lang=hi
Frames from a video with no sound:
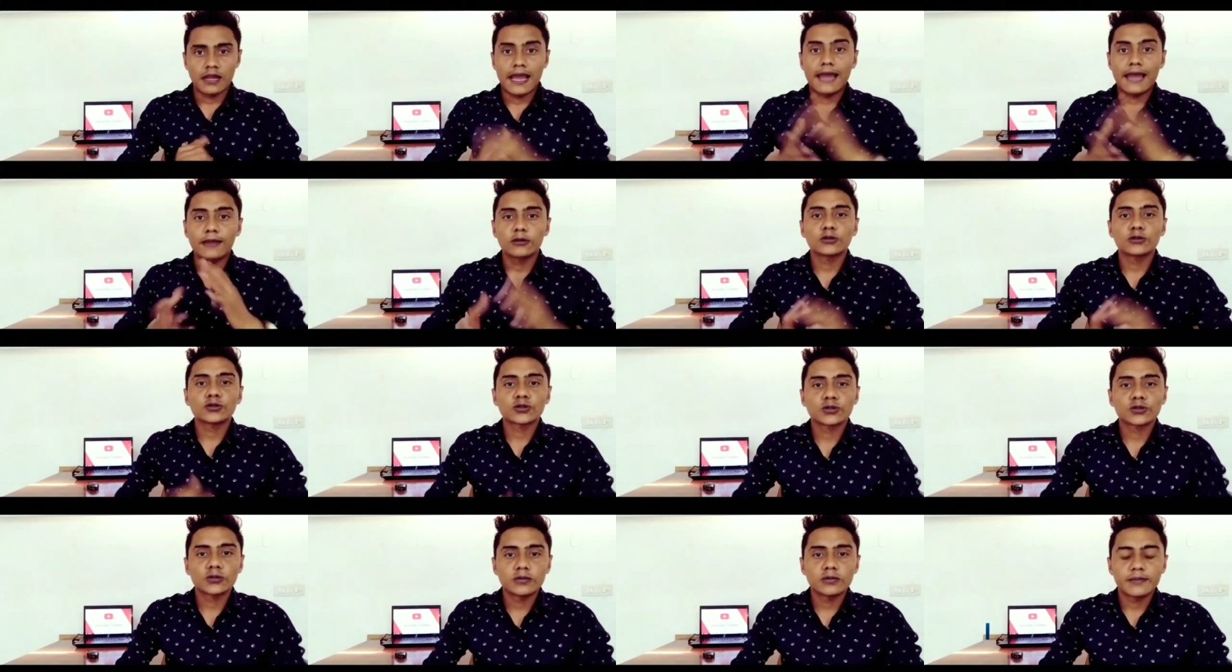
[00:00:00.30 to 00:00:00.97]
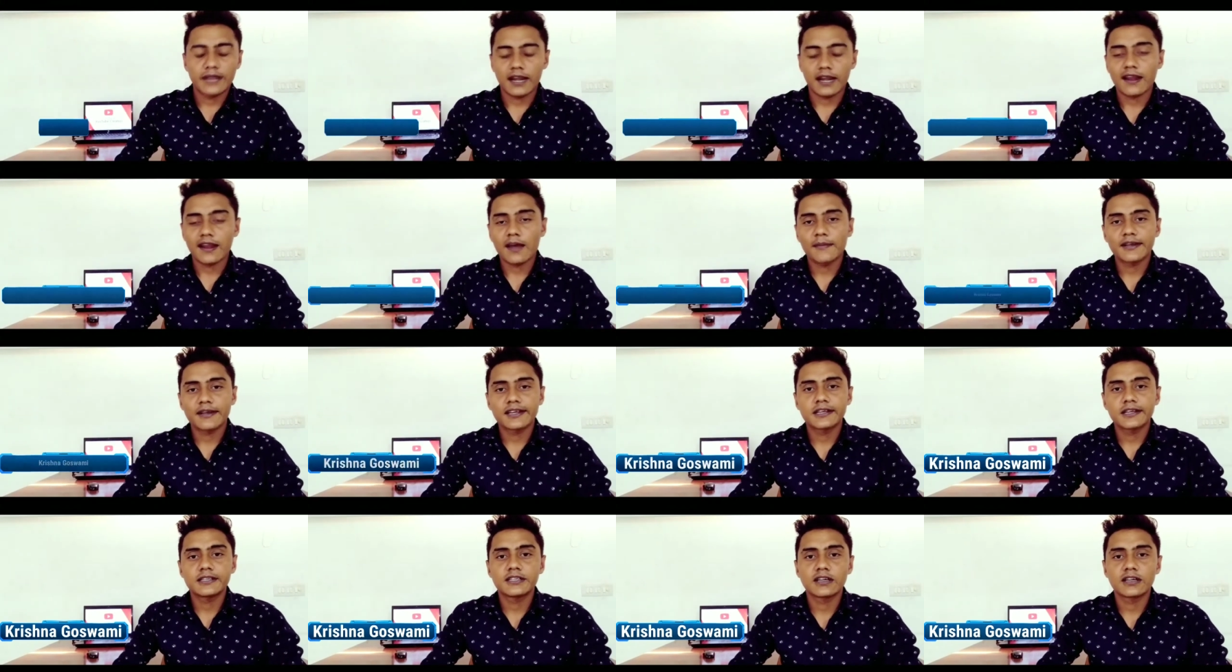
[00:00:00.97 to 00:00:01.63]
हेलो दोस्तों मेरा नाम
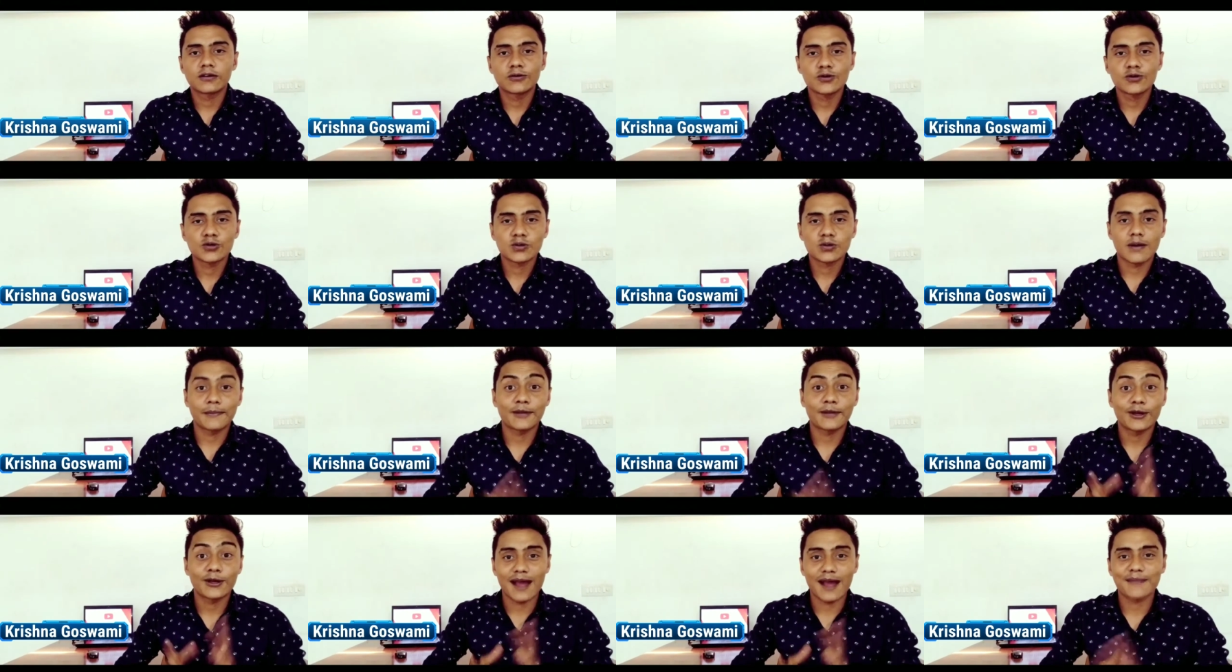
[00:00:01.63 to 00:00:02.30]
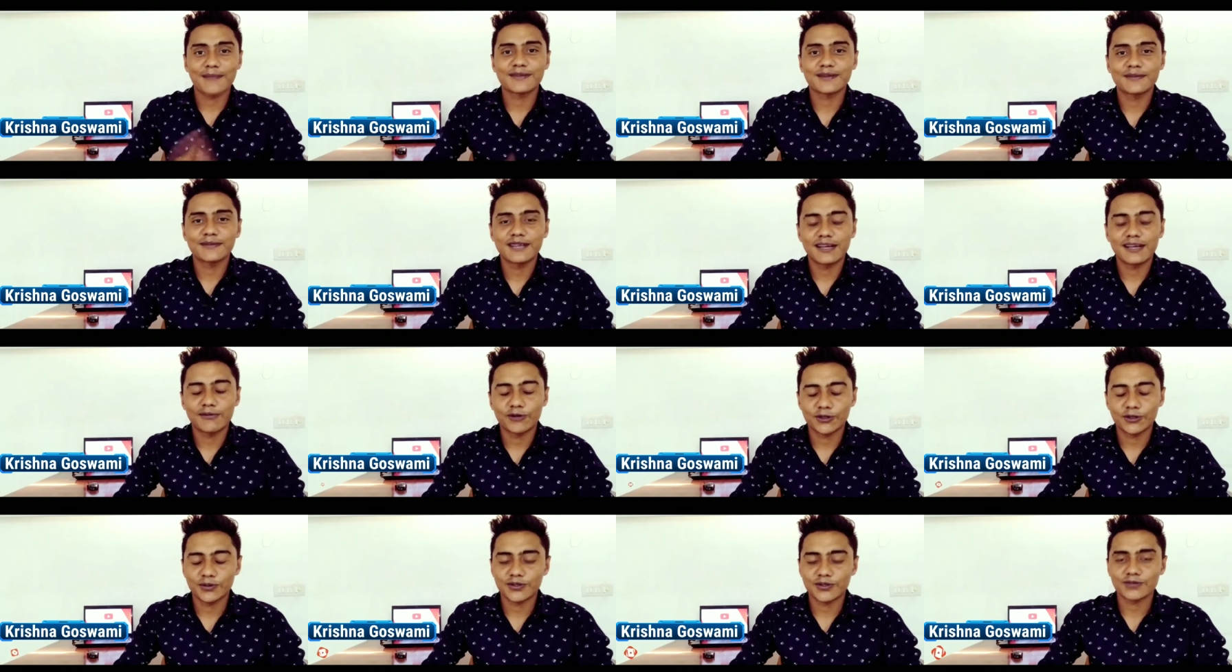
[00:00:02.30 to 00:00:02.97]
है कृष्णा गोस्वामी और आप सभी का
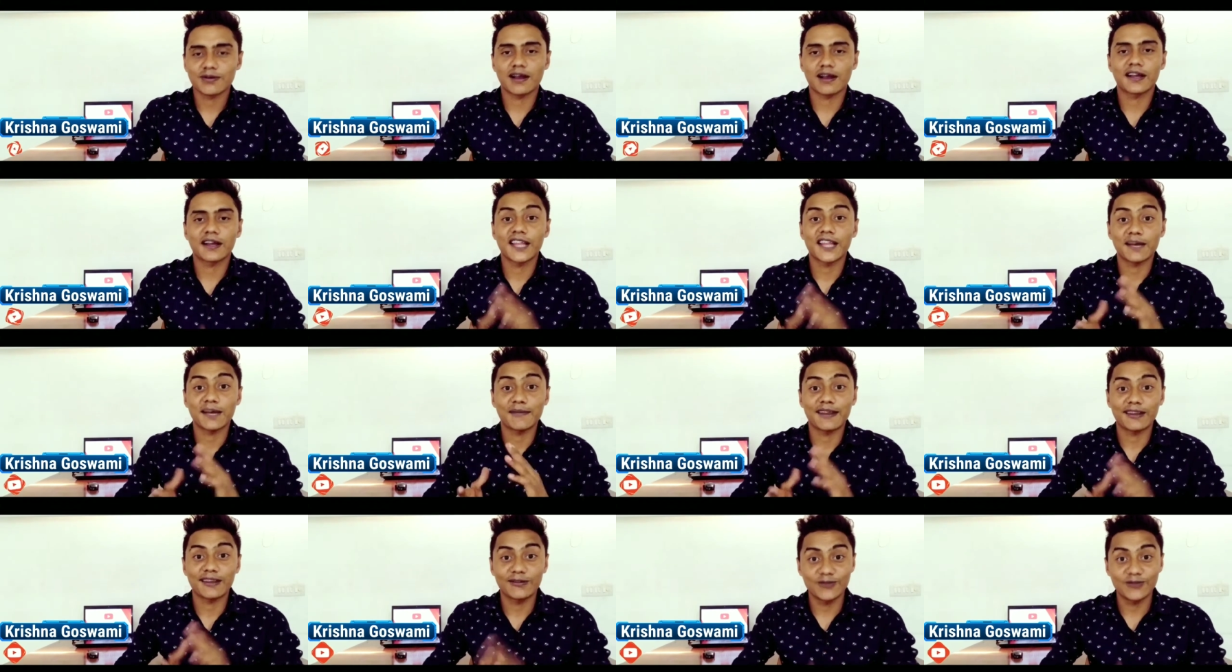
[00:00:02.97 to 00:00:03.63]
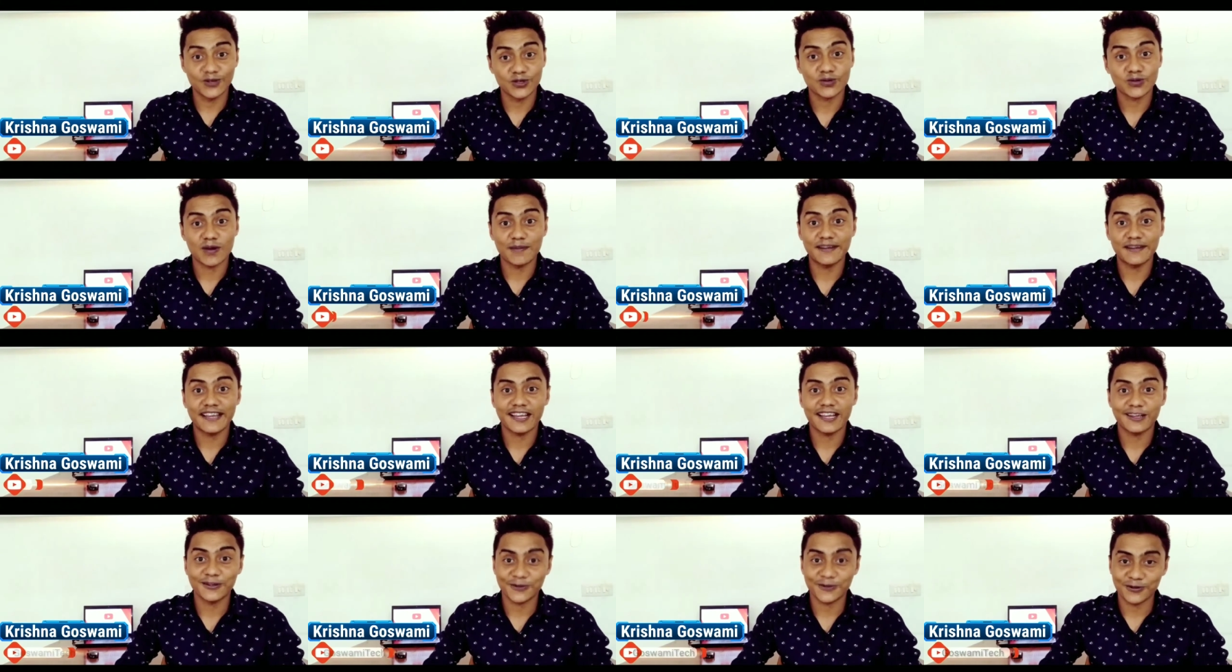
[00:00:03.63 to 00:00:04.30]
बहुत बहुत स्वागत है हमारे
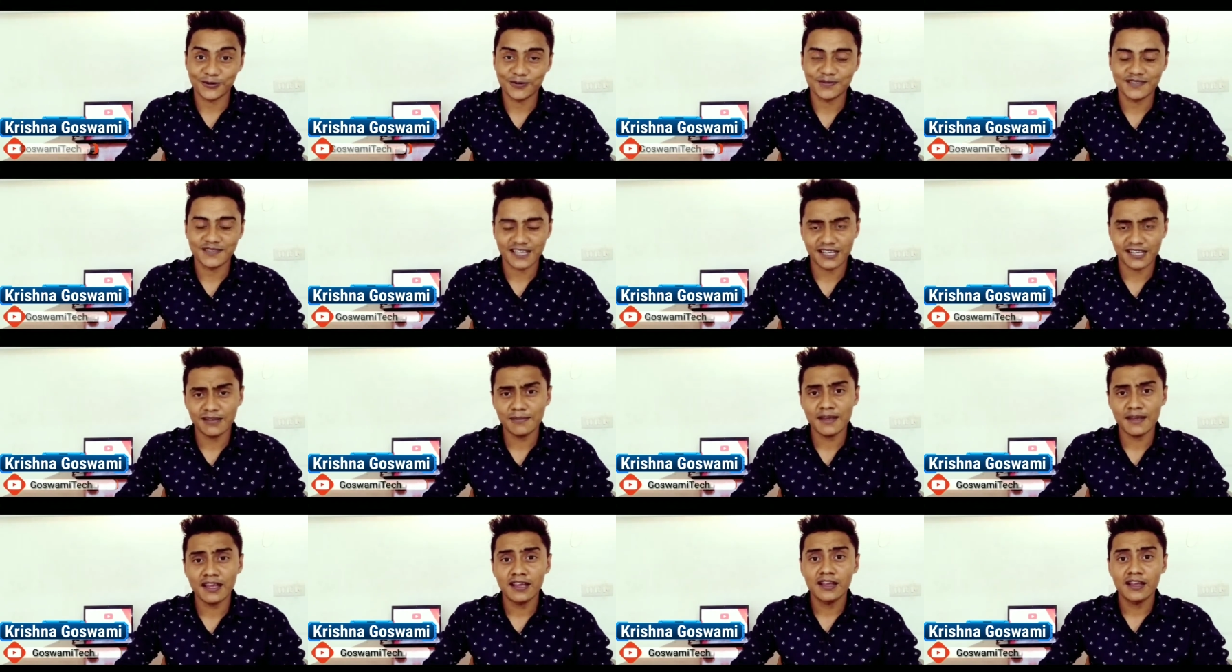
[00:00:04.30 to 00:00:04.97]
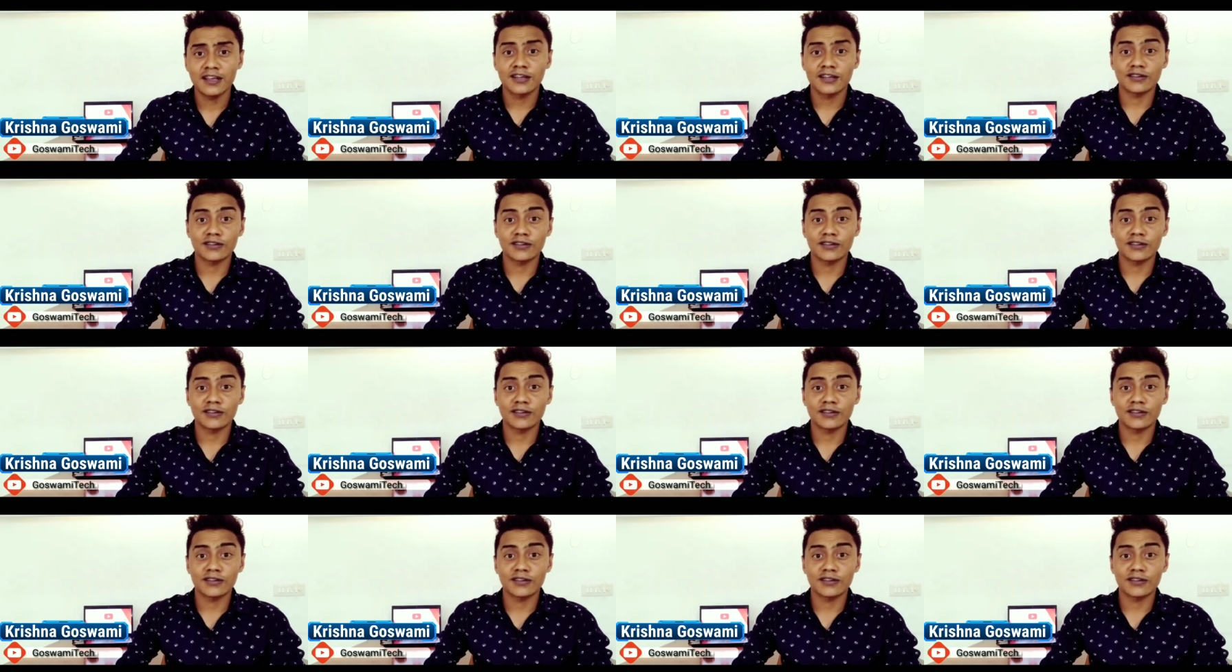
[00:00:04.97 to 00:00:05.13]
गोस्वामी टैग यूट्यूब चैनल में